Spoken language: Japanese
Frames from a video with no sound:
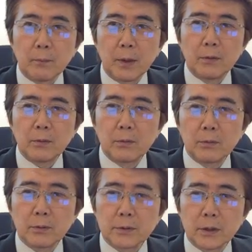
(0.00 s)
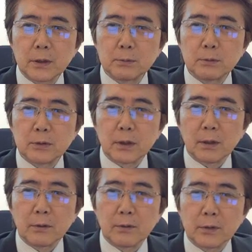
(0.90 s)
マインドコントロールされてしまうんじゃ
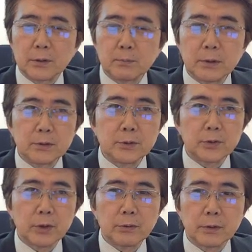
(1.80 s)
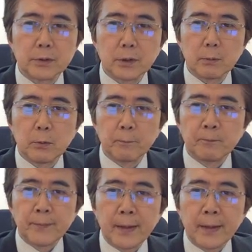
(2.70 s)
ないかっていうのを心配する人がいるんですけども、